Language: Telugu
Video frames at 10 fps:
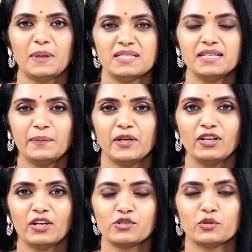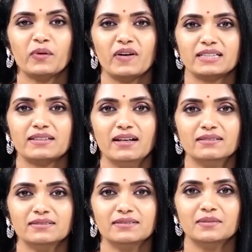పసిడి ప్రియులకు శుభవార్త
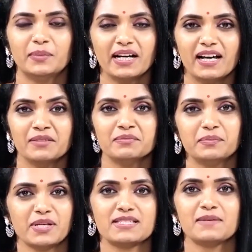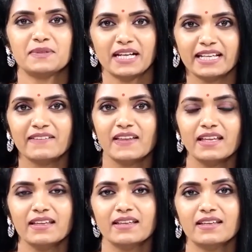బంగారం ప్రస్తుతం
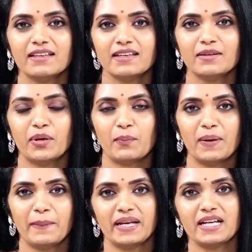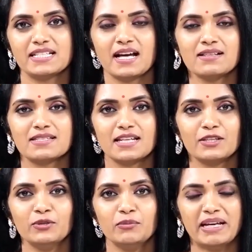తగ్గింది ఇప్పుడప్పుడే పెరిగే ఛాన్స్
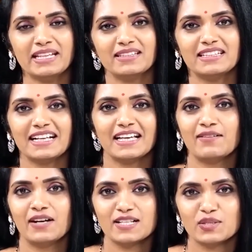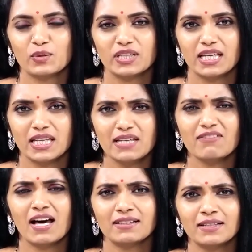లేదు మరింత తగ్గే అవకాశం ఉంది ఈ
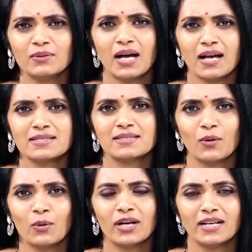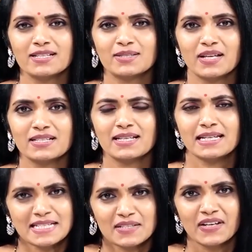వార్తలు కాస్త ఊరటనిస్తున్నాయి
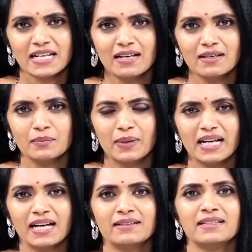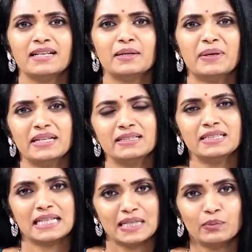సార్ నిజమేనా బంగారం ధర
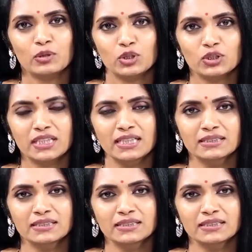మరింత తగ్గబోతోందా